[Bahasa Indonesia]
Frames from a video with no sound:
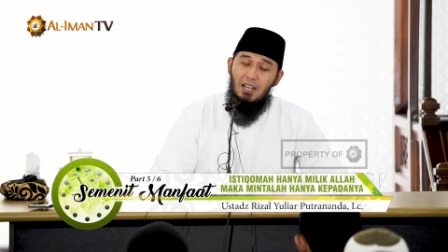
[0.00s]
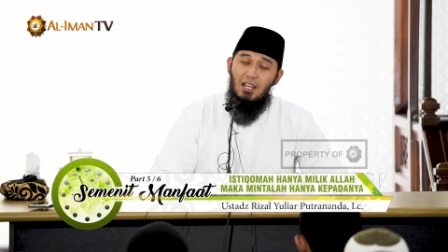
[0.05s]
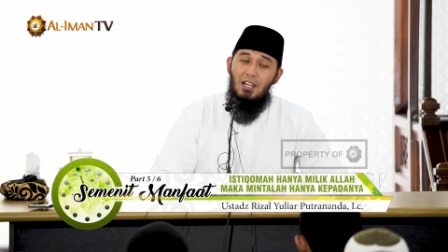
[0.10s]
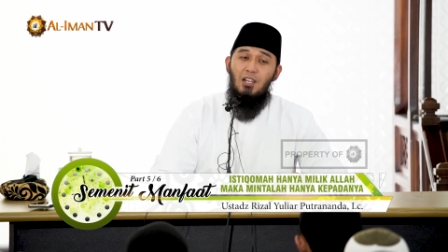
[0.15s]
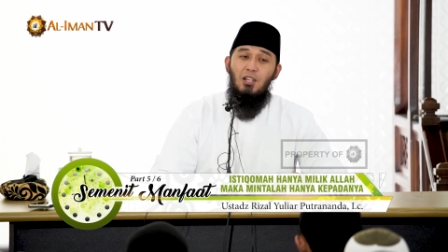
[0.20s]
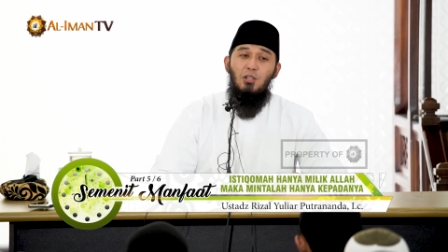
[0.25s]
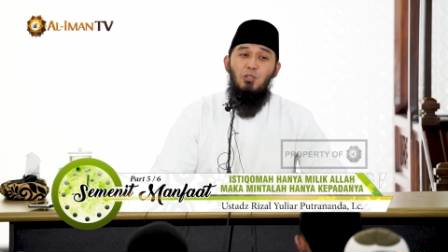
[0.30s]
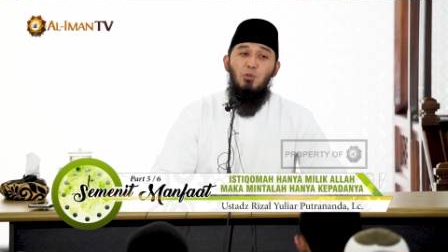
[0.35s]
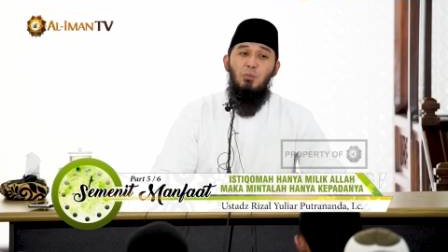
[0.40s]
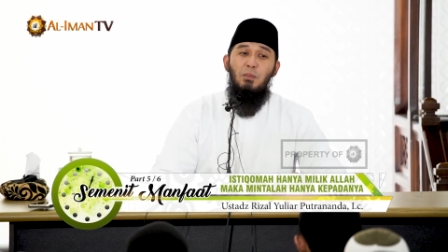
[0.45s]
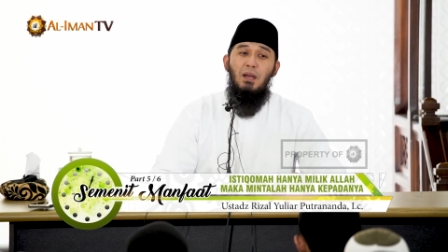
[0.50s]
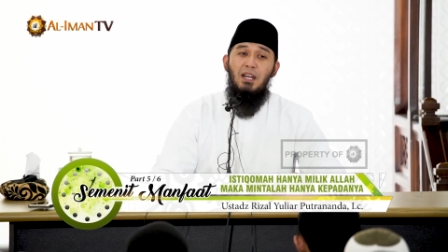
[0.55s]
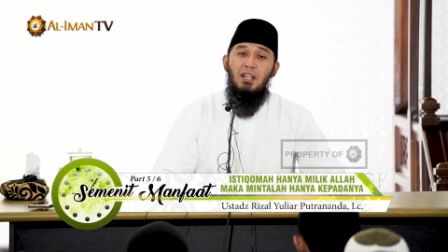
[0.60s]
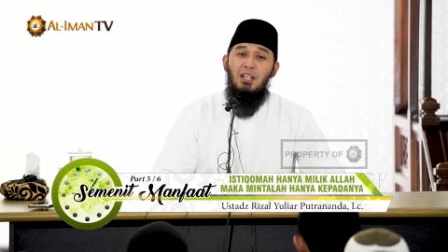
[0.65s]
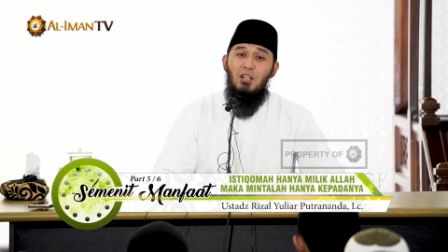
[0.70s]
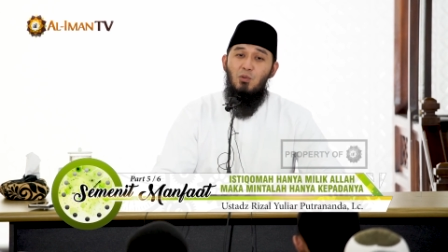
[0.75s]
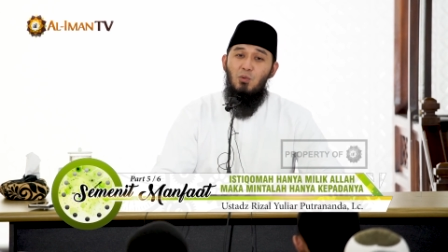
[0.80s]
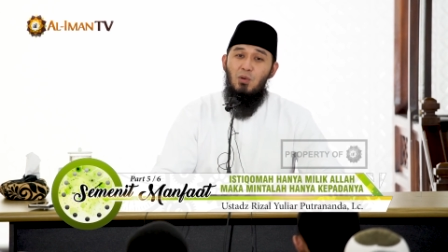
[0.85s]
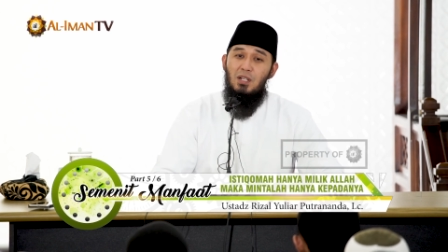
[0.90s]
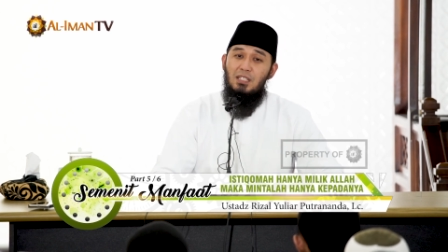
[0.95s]
Allah
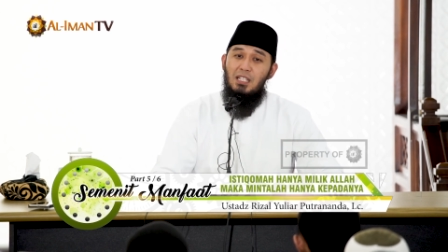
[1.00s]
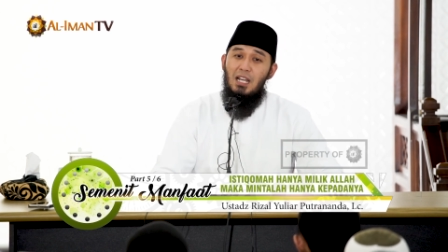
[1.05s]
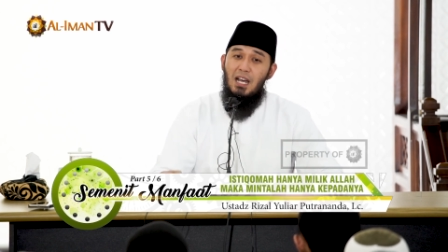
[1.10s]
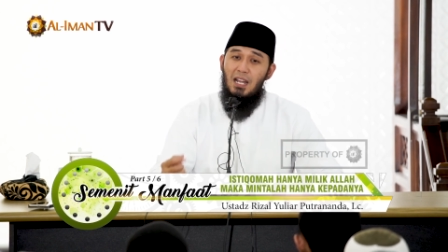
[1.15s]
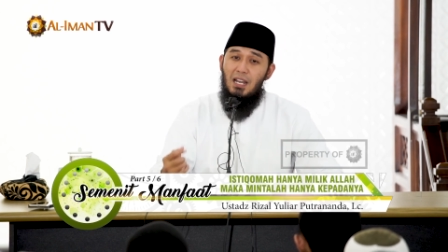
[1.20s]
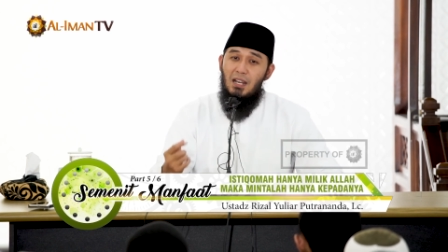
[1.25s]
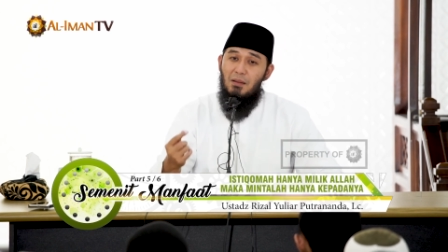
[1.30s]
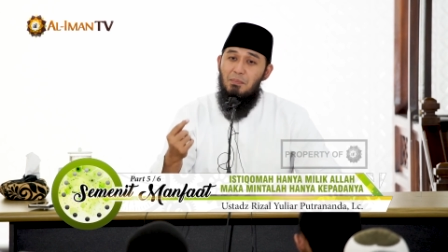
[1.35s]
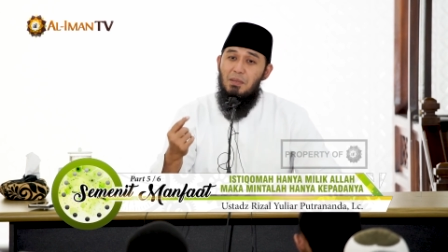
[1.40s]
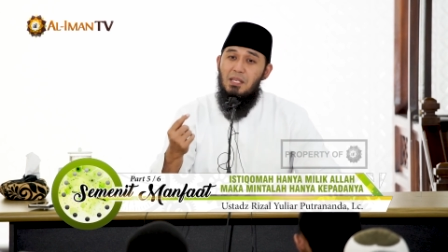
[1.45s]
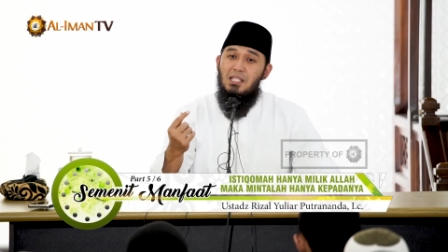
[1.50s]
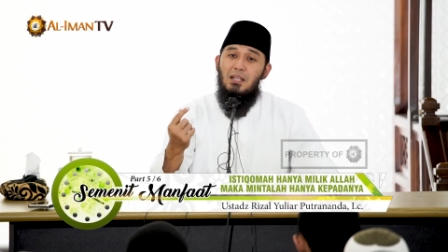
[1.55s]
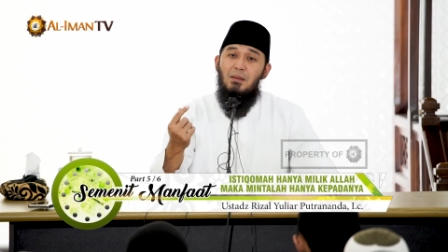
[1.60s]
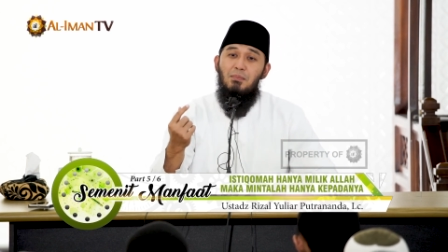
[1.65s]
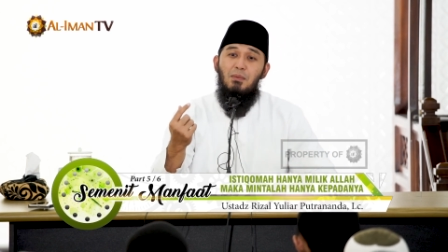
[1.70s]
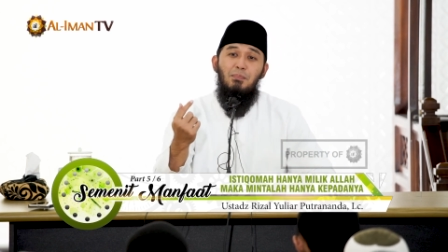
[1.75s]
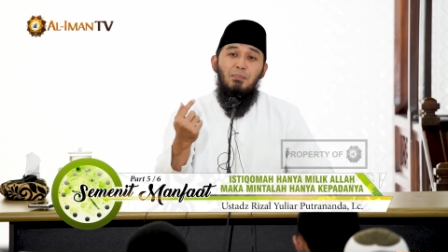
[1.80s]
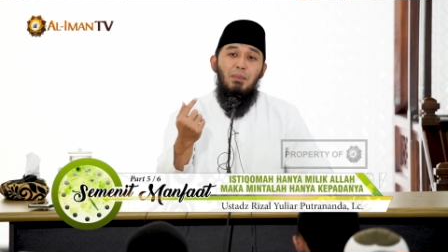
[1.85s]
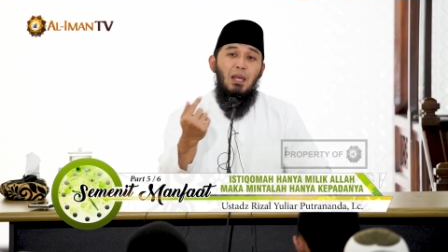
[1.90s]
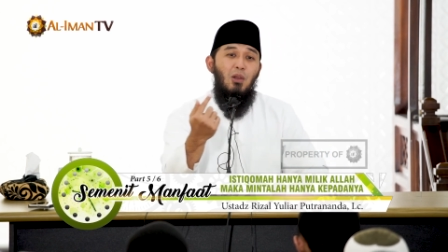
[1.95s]
Subhanahu wa taala
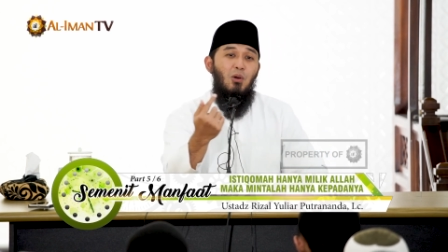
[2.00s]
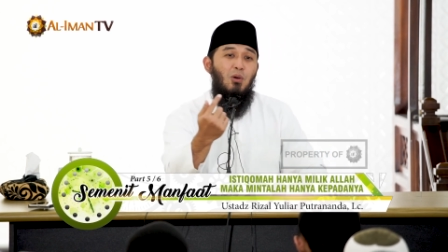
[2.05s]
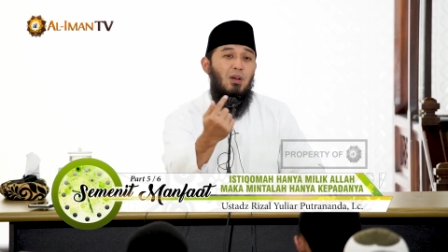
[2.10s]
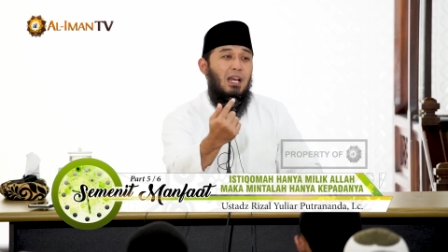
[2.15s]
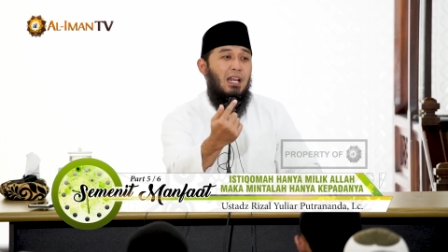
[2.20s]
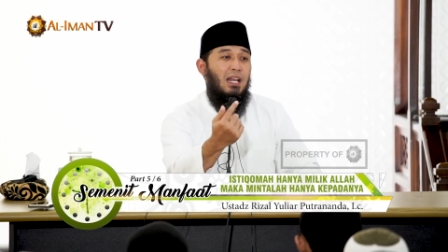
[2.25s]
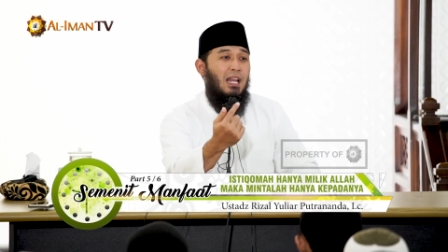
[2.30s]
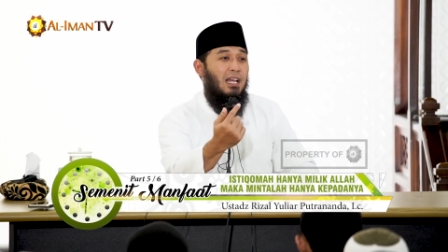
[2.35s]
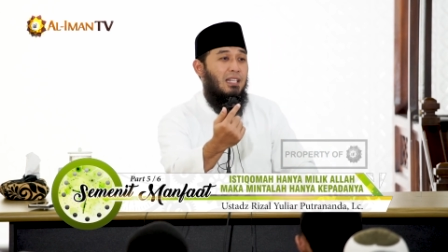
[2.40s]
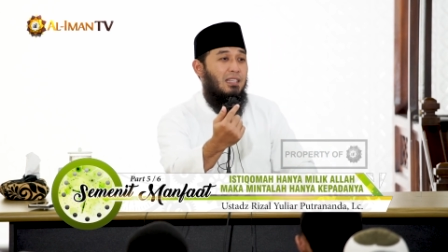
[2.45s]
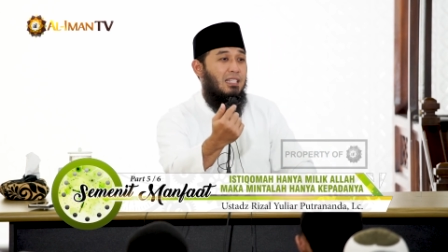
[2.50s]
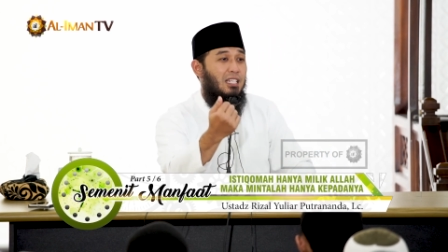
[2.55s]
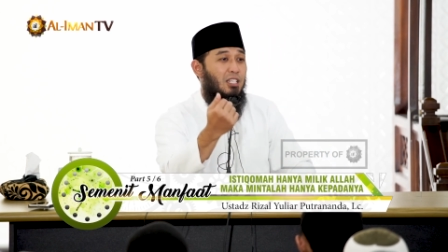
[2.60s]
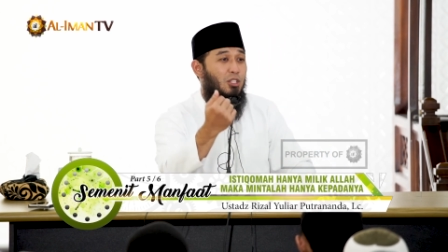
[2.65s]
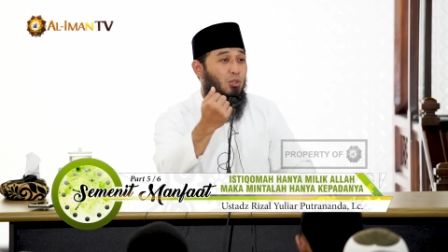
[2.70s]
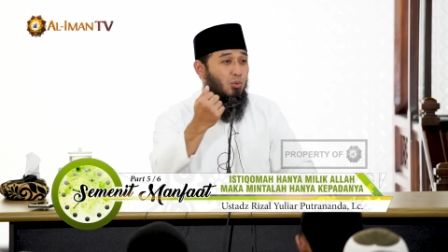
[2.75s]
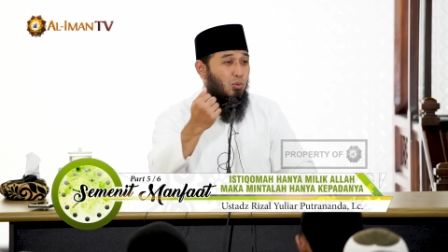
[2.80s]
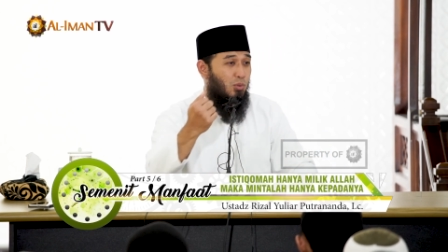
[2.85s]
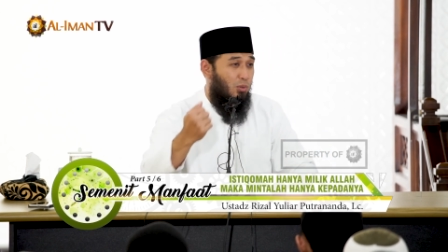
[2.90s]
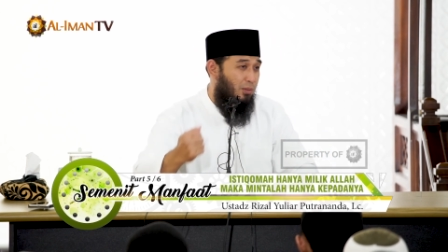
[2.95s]
bisa membelokkan hati
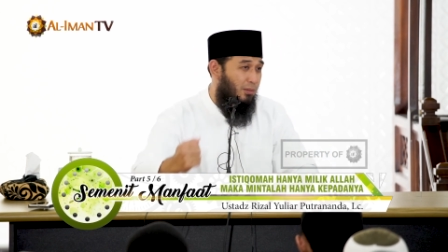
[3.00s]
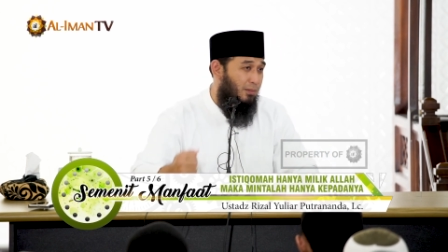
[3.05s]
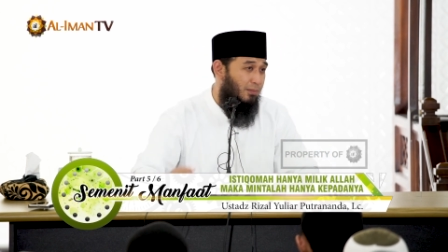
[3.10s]
itu